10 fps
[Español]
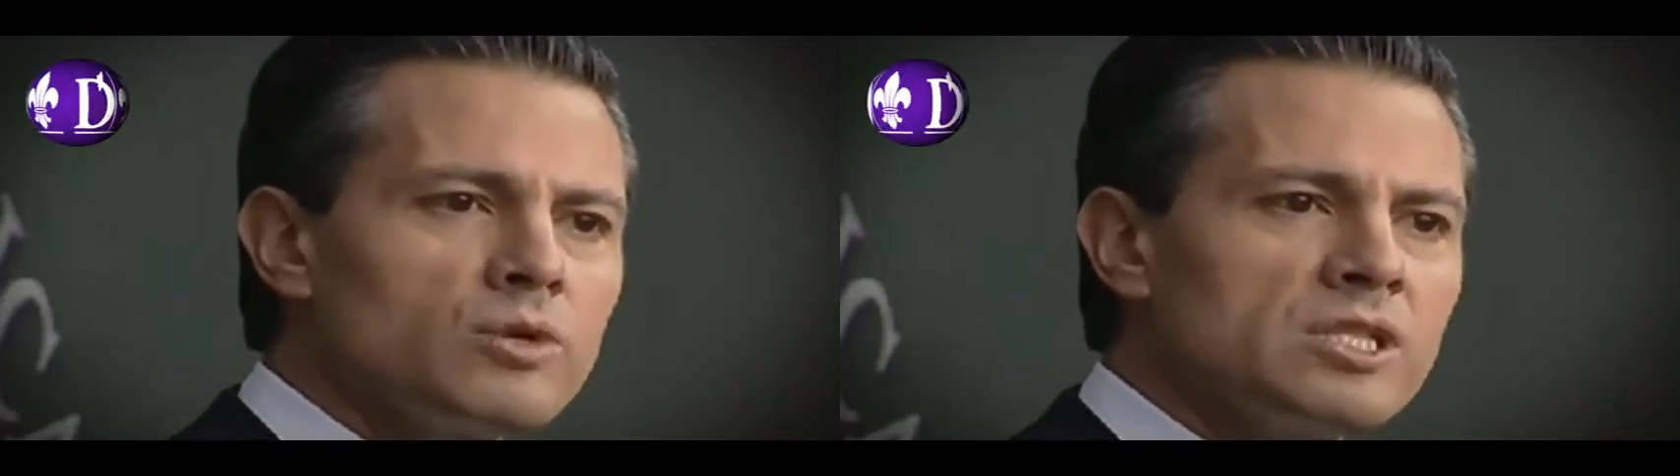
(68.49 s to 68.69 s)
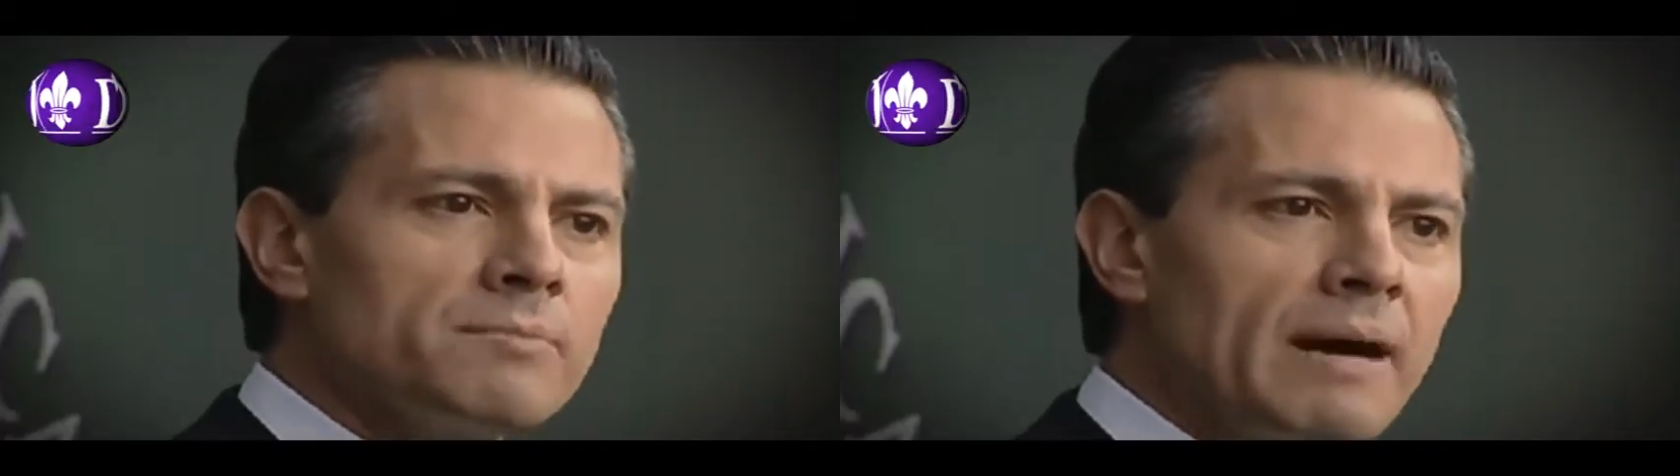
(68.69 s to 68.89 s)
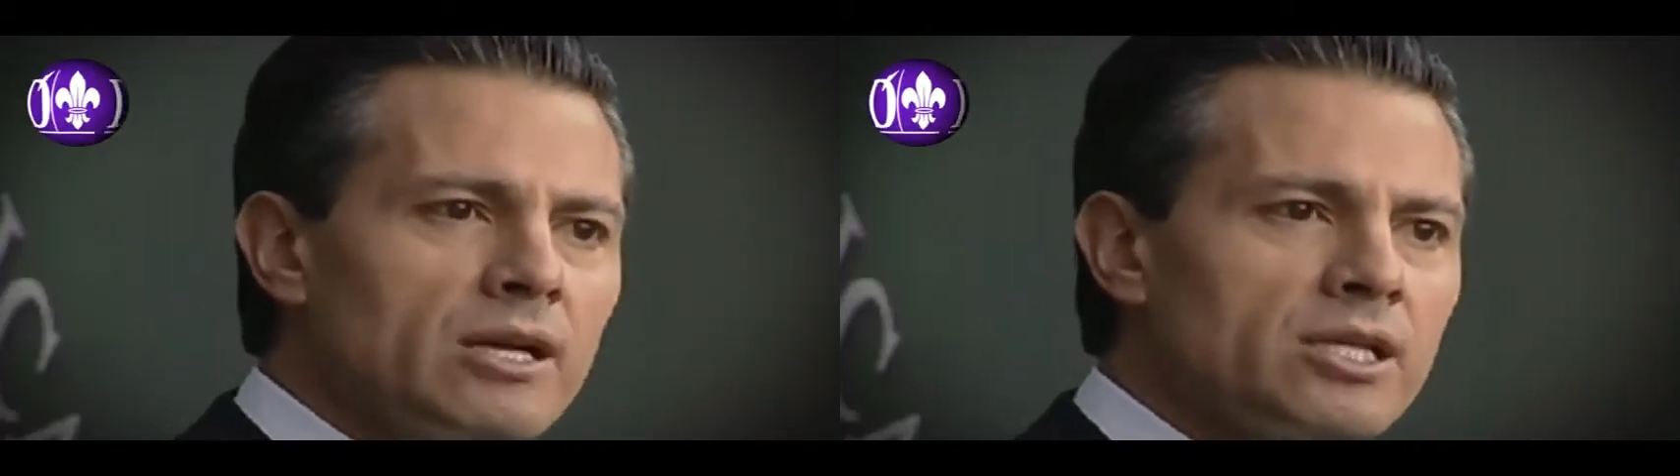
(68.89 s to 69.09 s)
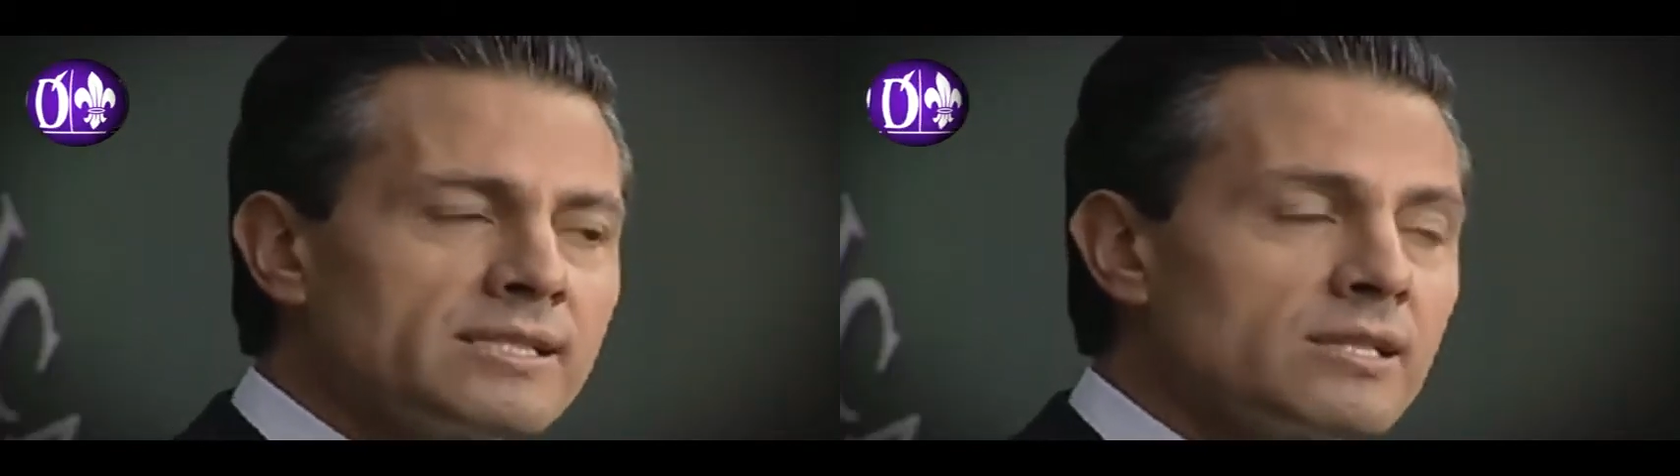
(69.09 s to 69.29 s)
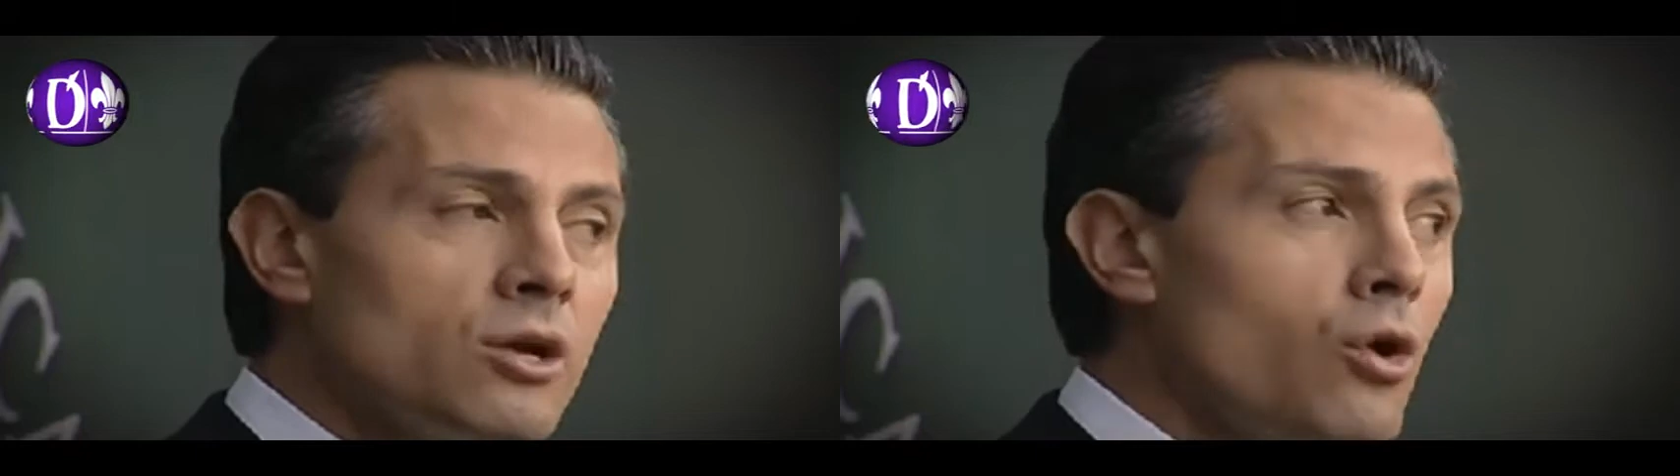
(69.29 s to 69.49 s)

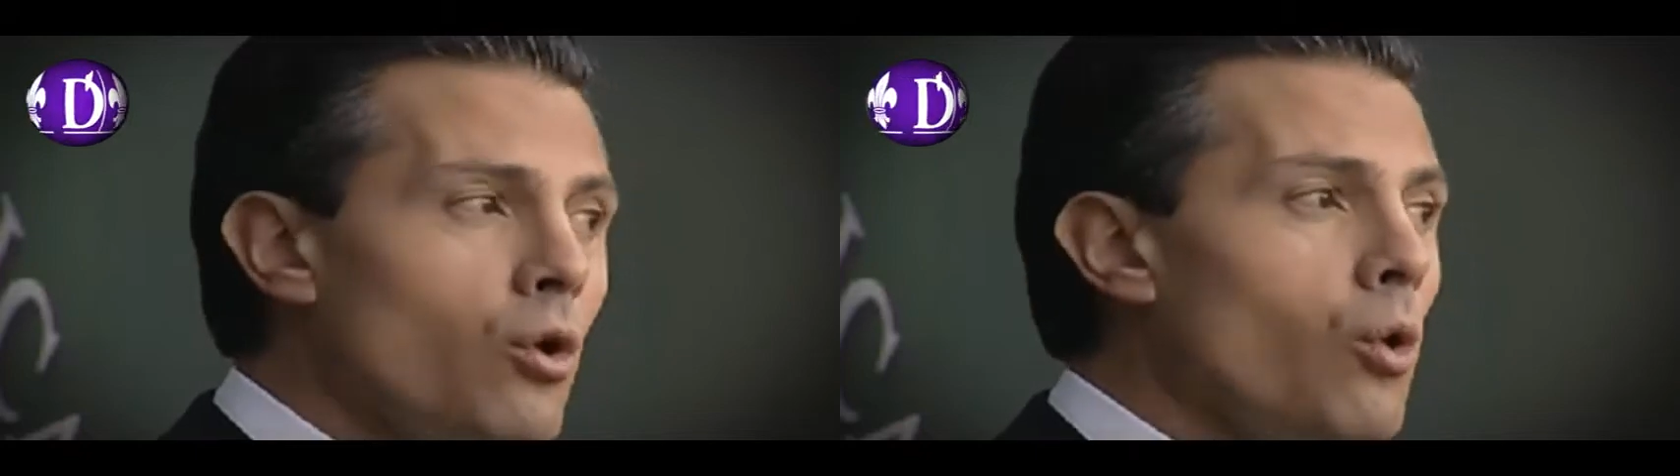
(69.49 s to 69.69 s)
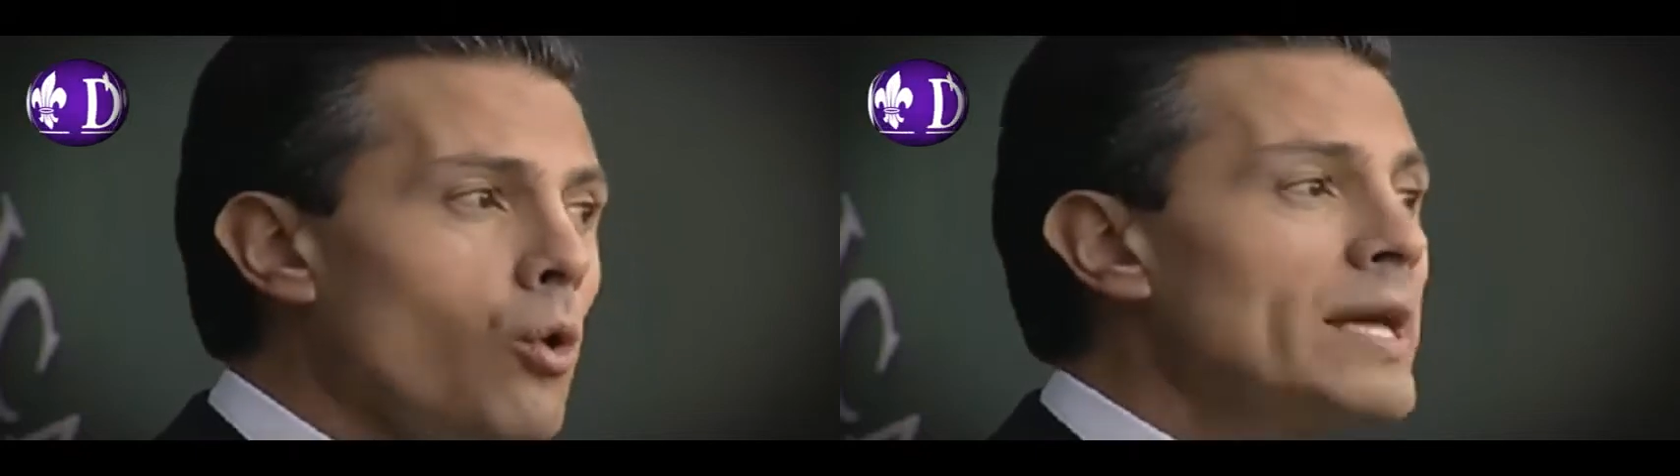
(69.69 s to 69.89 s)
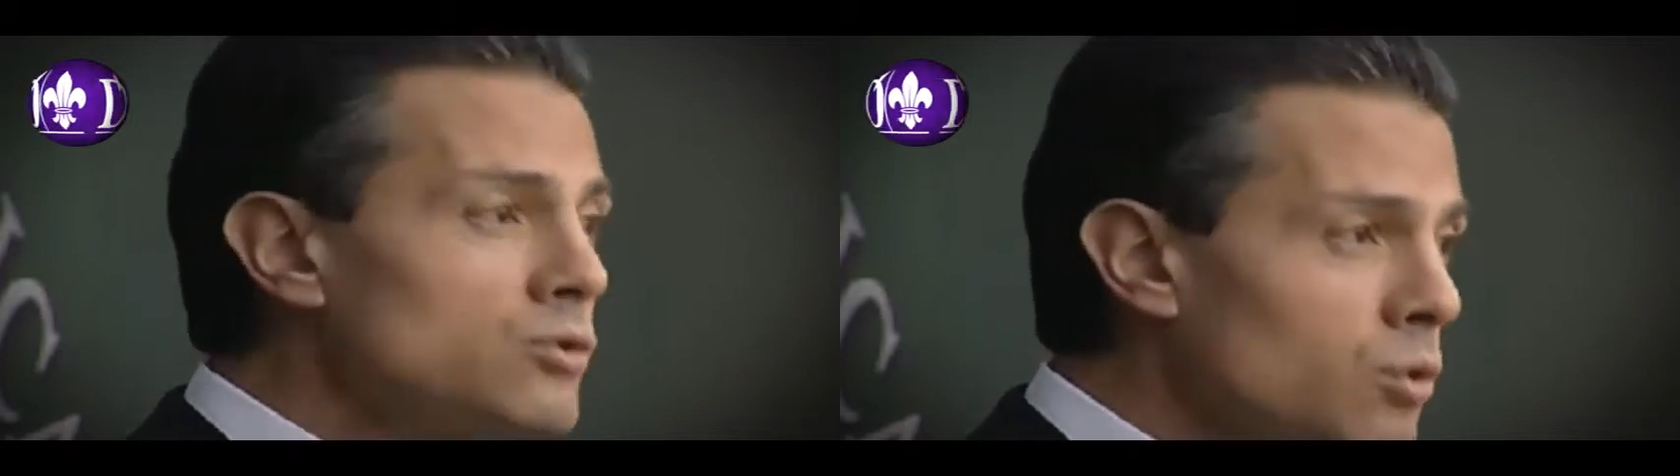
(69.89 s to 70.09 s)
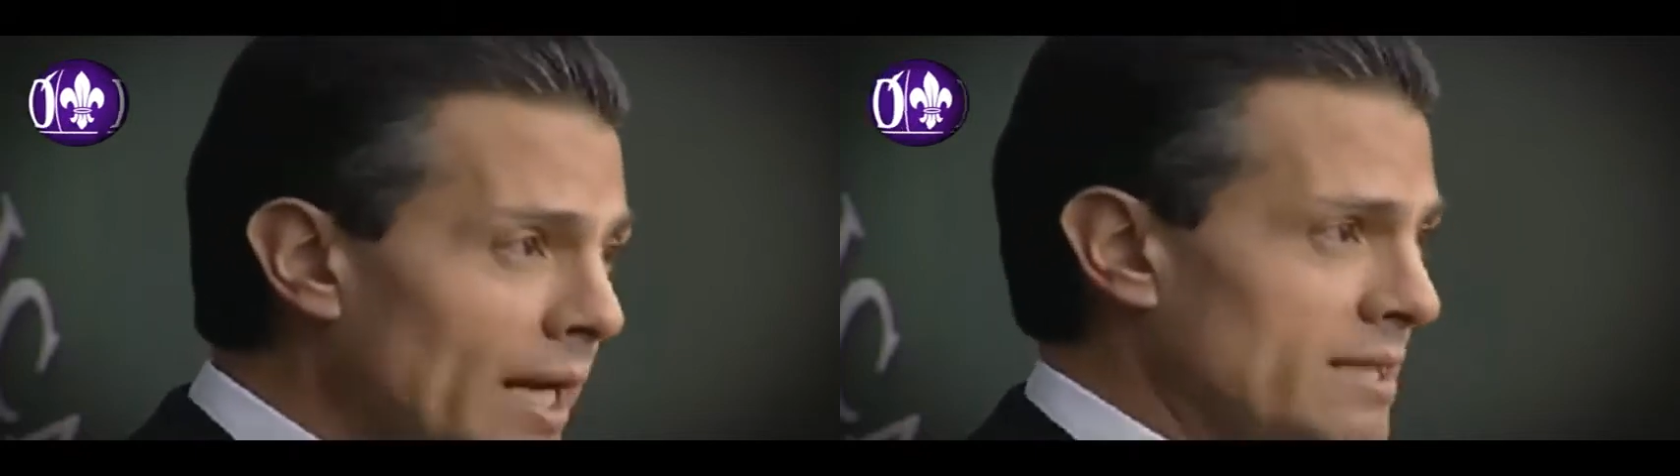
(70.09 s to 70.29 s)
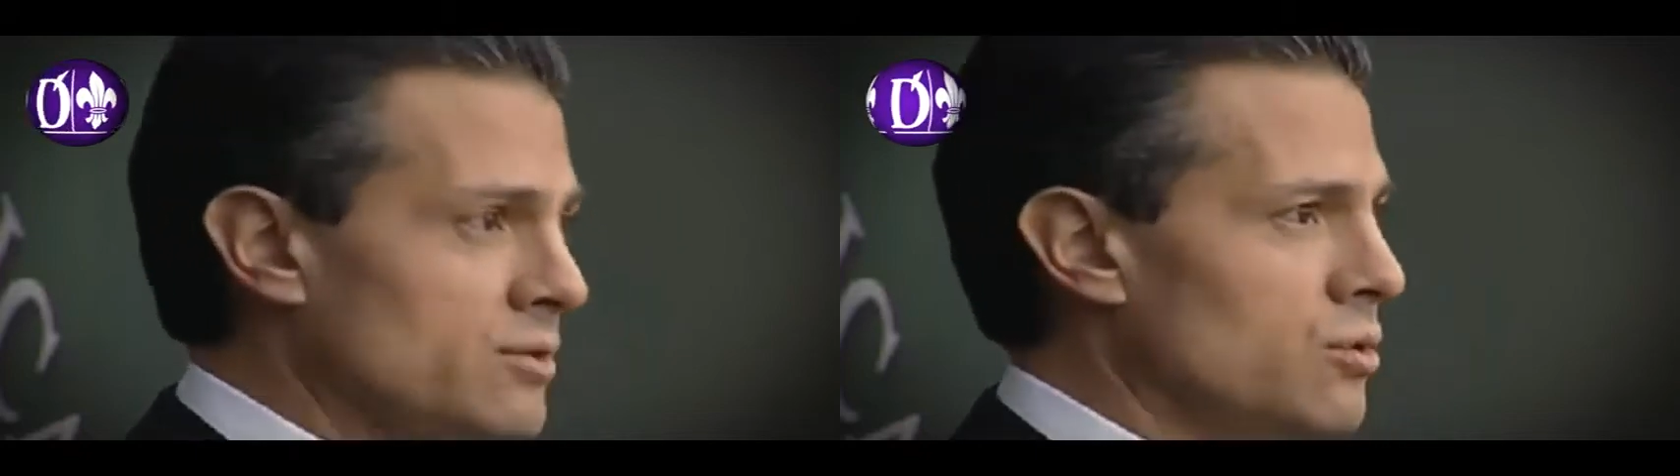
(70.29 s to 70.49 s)
municipales o en su
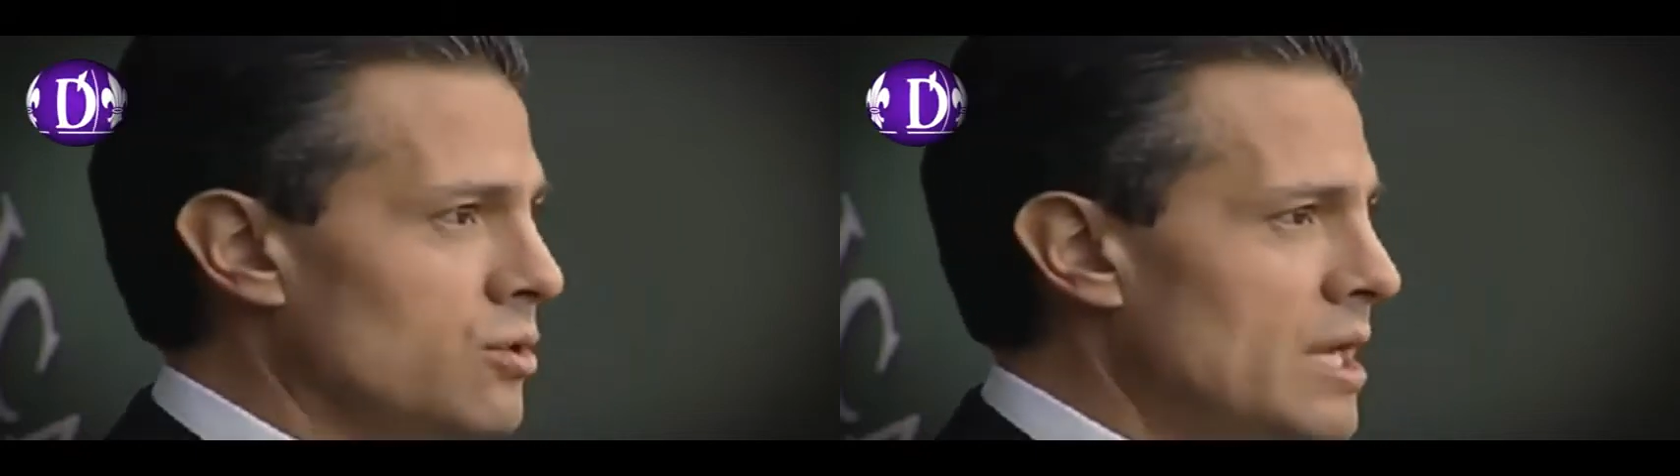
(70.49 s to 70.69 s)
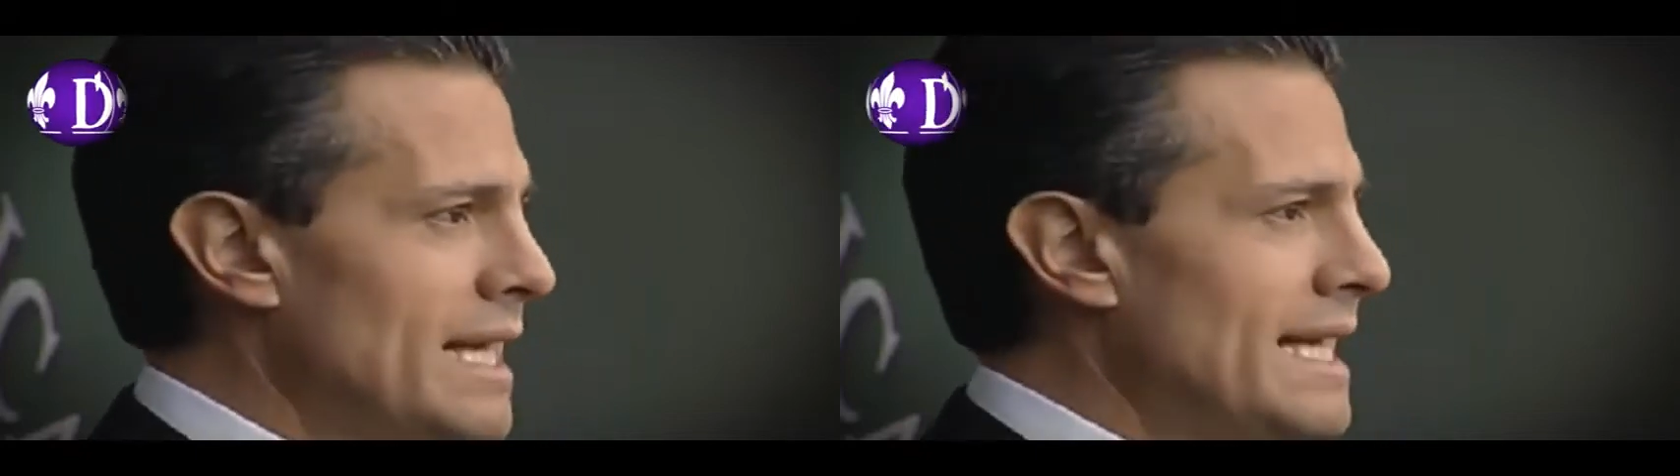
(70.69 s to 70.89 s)
caso,